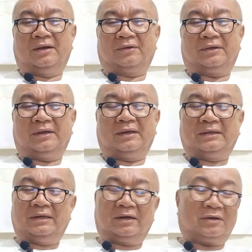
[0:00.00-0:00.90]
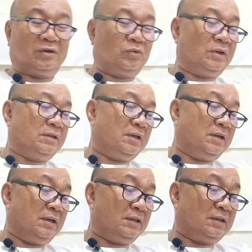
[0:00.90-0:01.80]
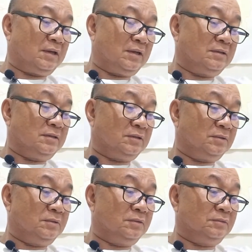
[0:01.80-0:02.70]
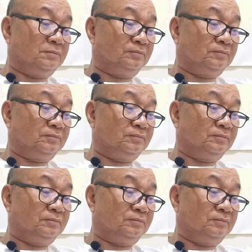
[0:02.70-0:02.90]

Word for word: Oke, yang keduanya dikatakan di situ